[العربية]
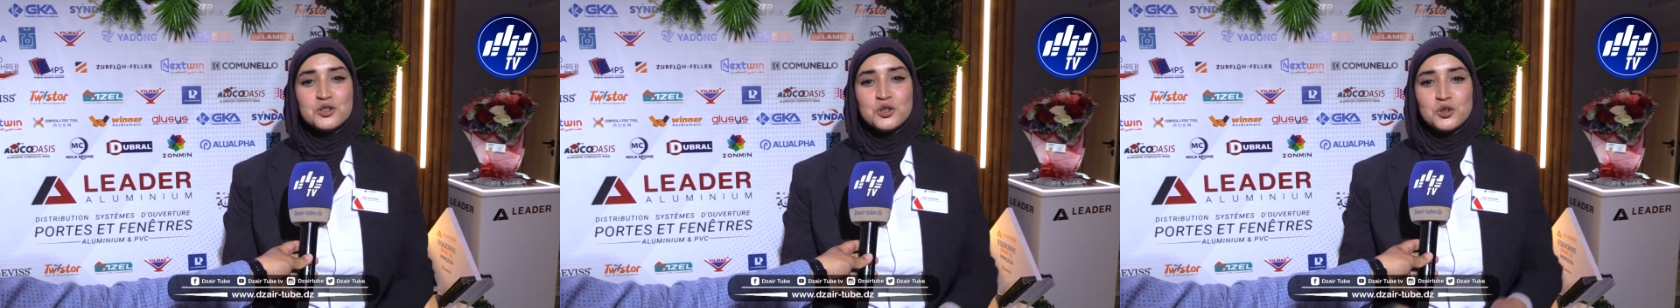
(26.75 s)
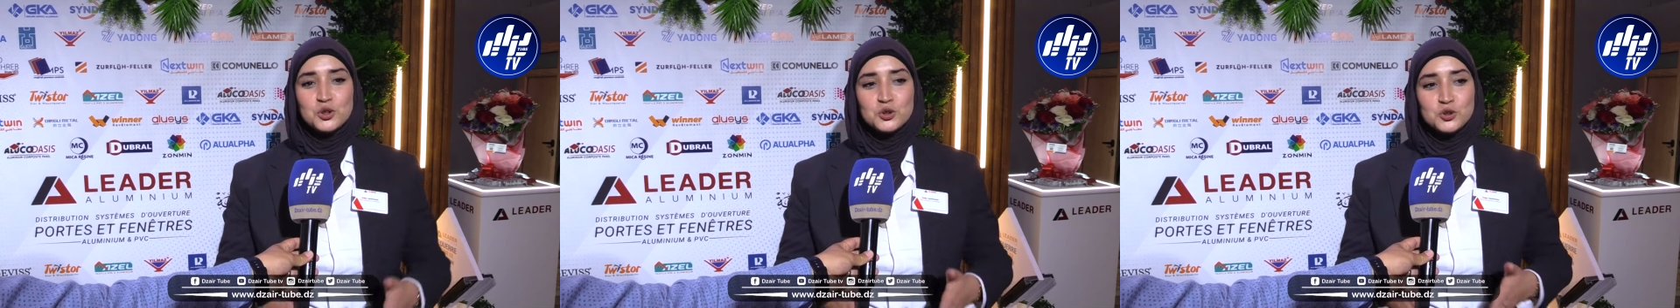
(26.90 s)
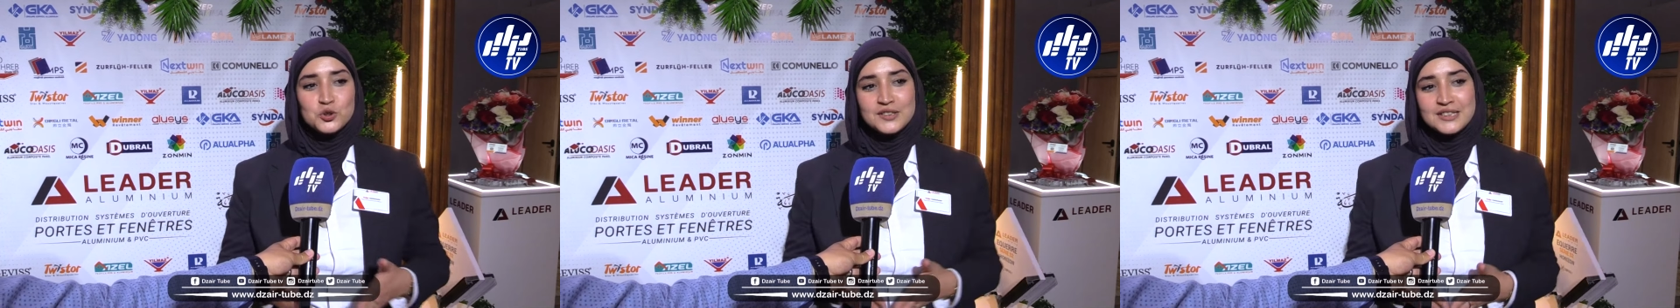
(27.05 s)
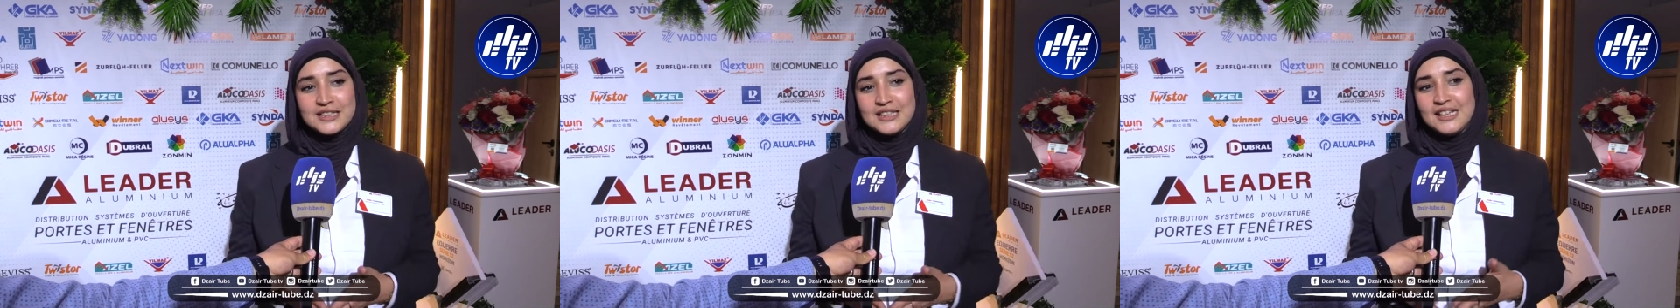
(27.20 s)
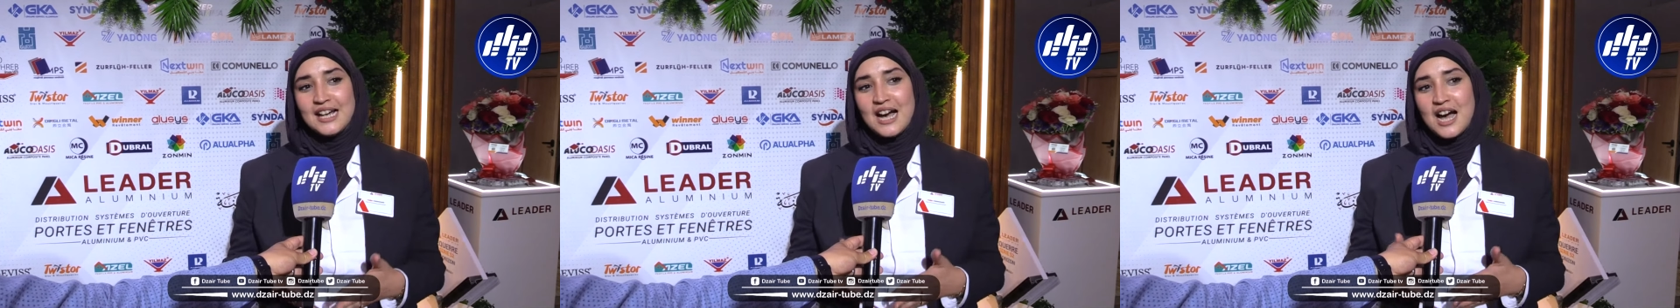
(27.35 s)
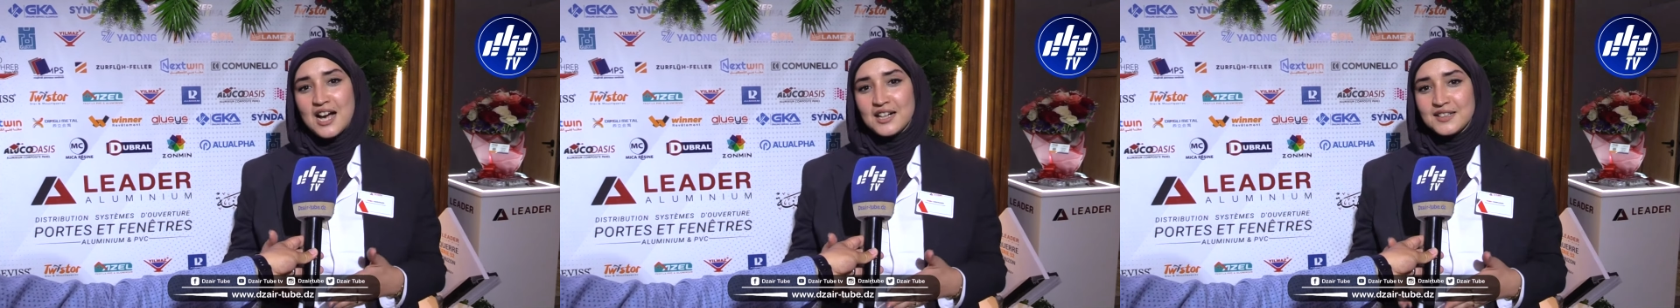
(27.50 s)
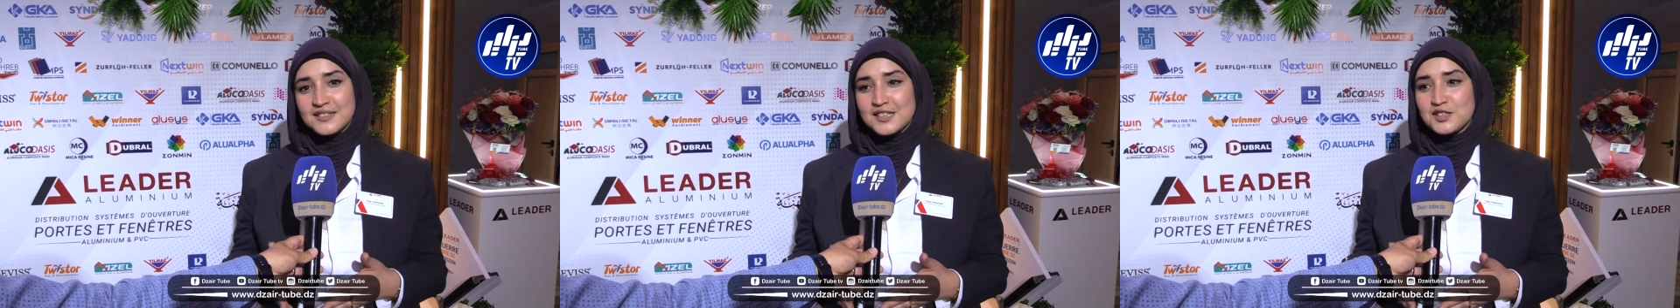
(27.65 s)
نقولوا تو سكي
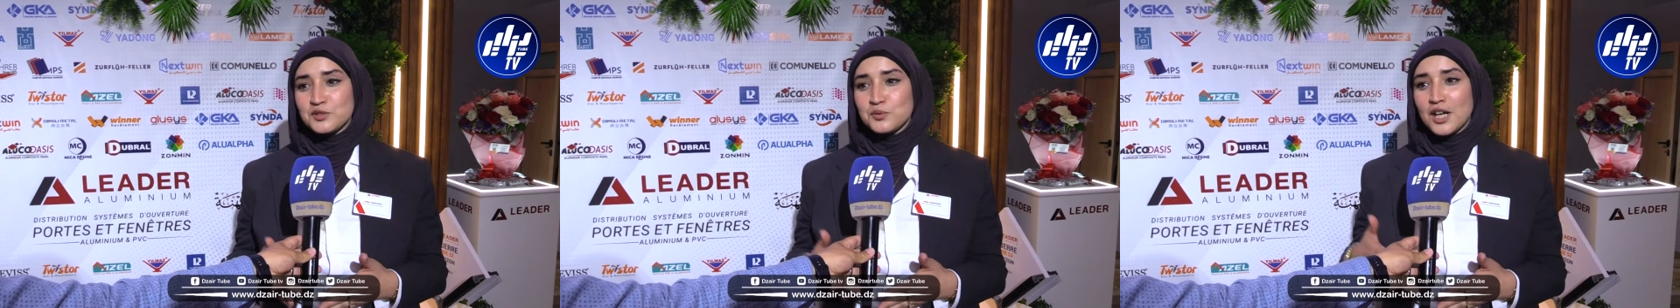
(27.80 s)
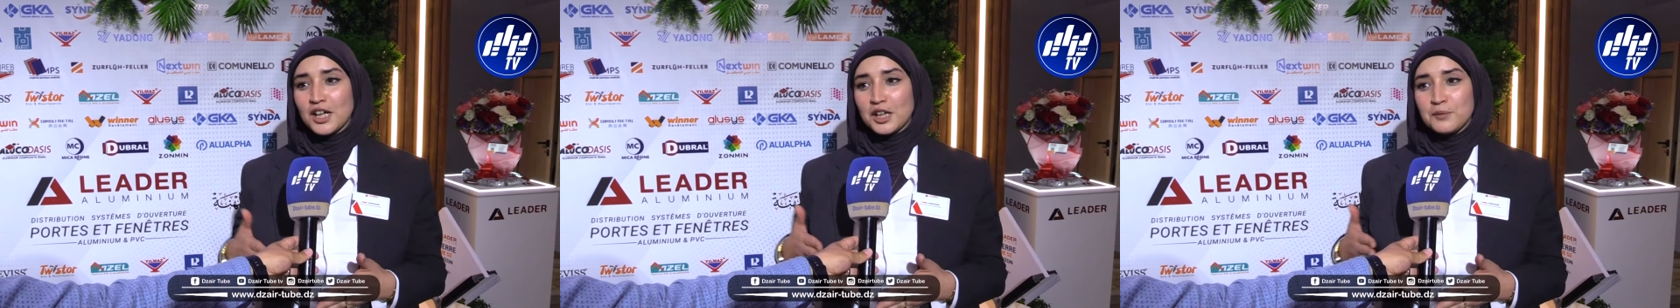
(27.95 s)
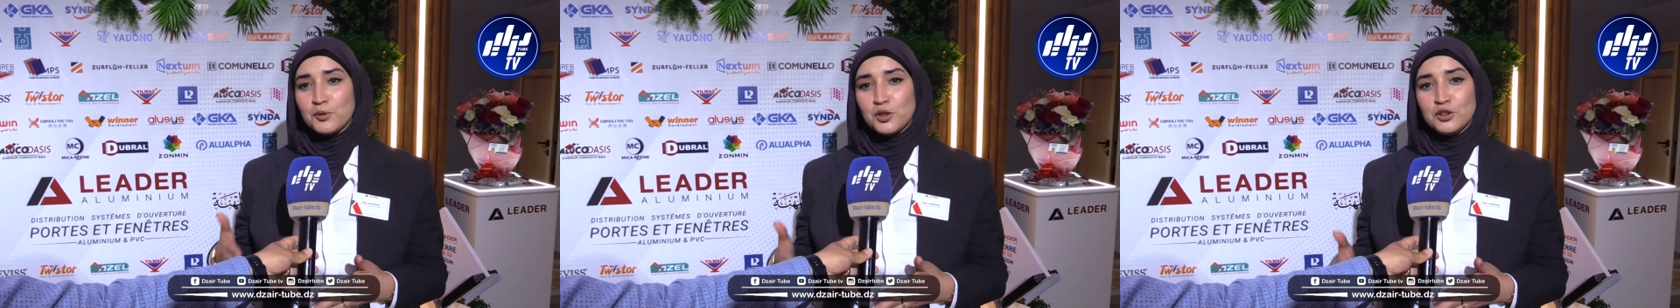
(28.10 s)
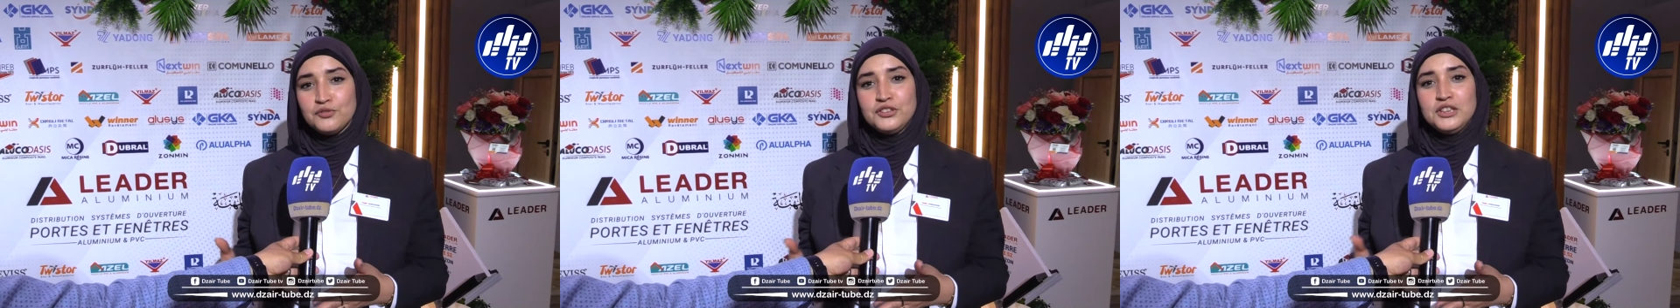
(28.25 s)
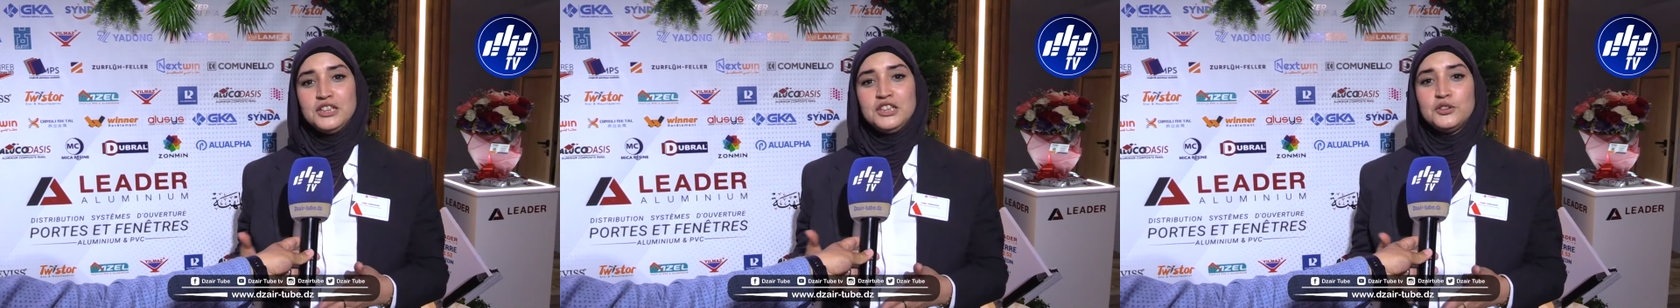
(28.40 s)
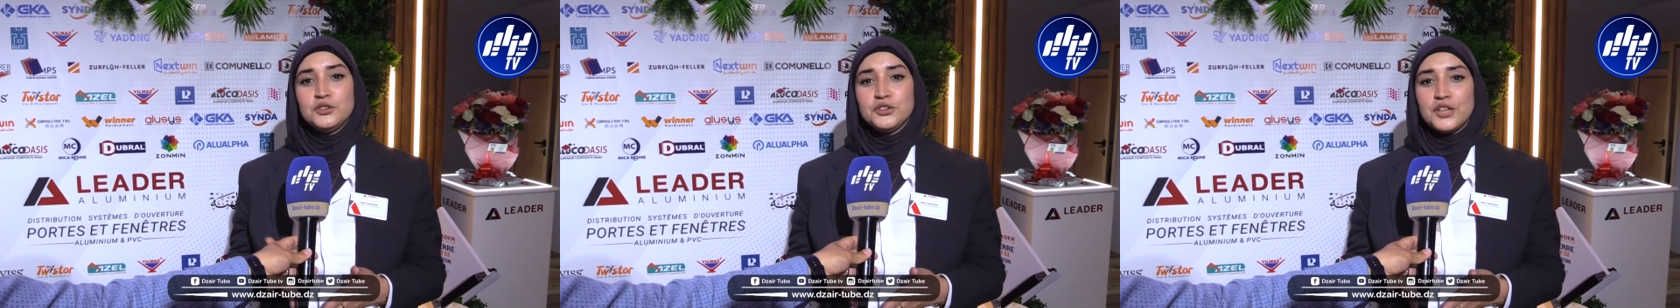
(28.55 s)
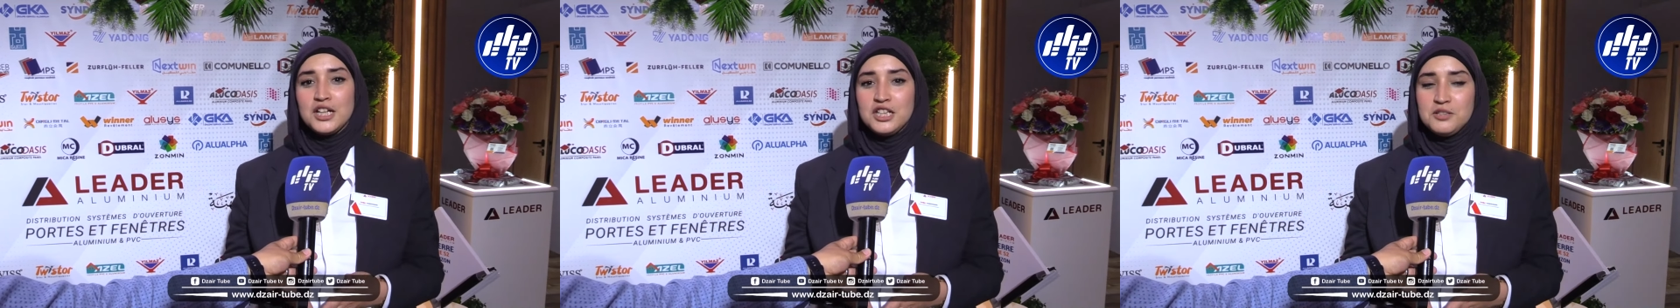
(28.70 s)
اكسسوار اي
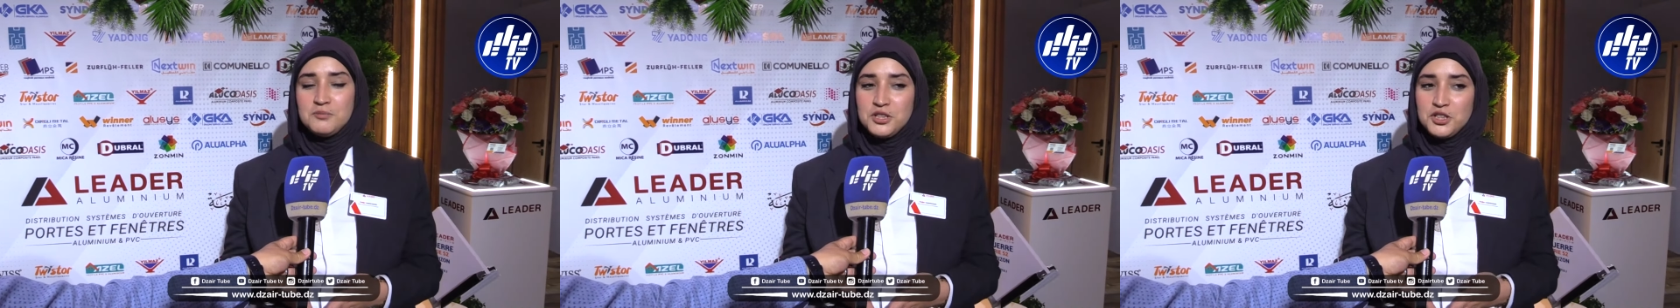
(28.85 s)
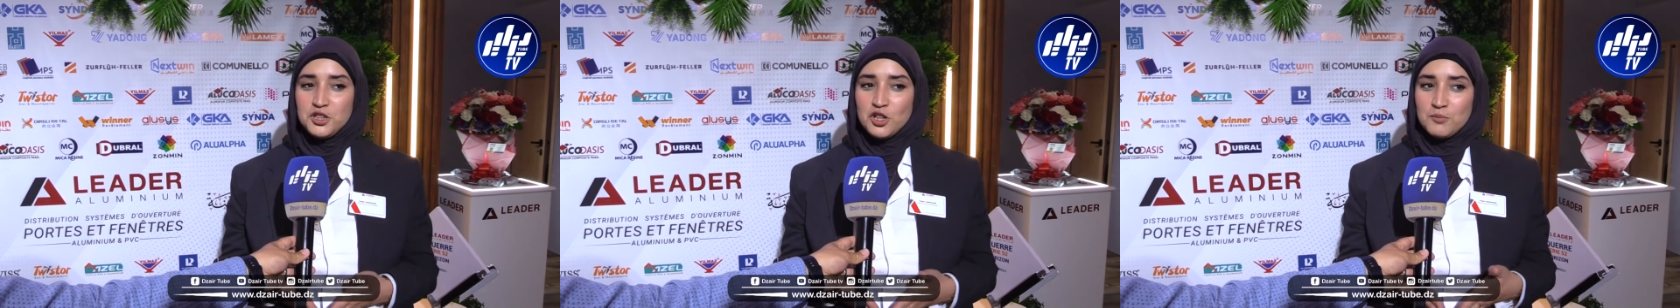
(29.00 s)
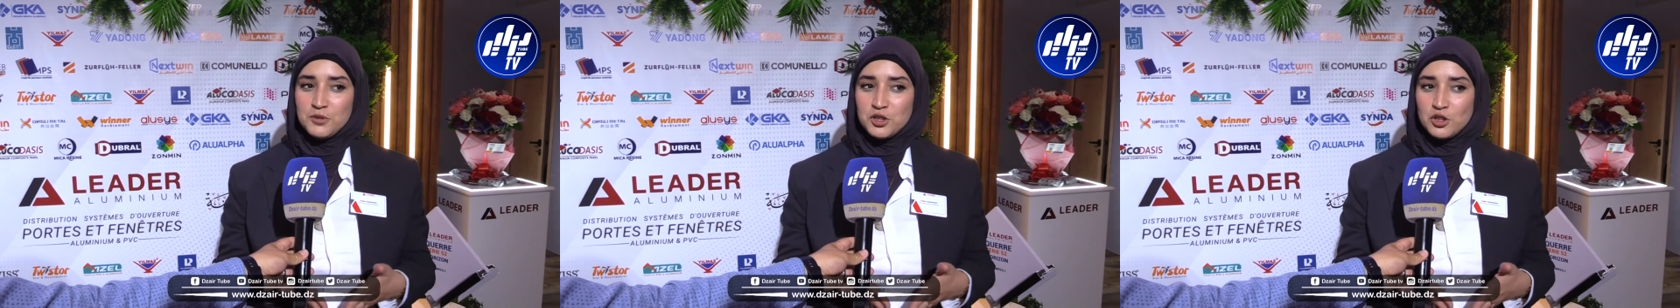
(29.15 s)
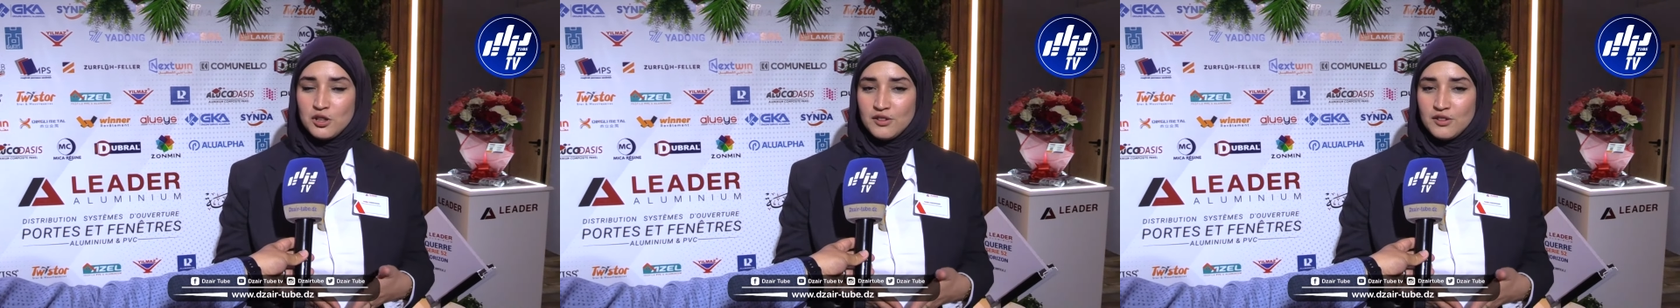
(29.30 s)
بروفيلي اون ألمنيوم اي